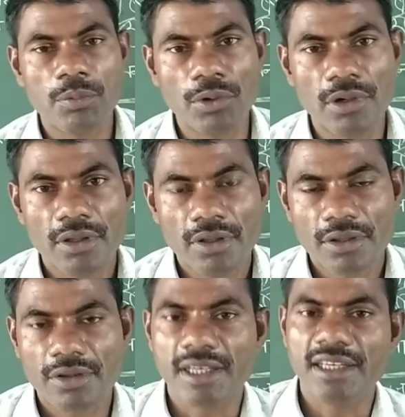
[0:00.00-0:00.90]
फूल
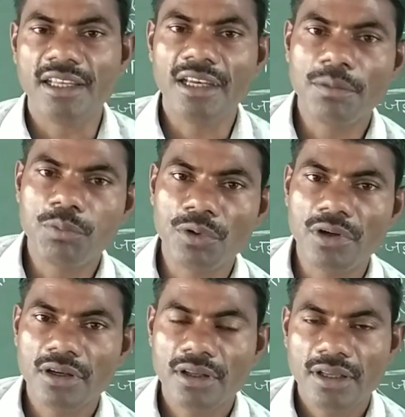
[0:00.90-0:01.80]
तो कहीं नीले
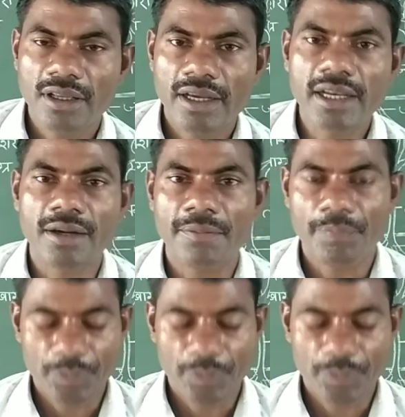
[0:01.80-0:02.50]
फूल है ना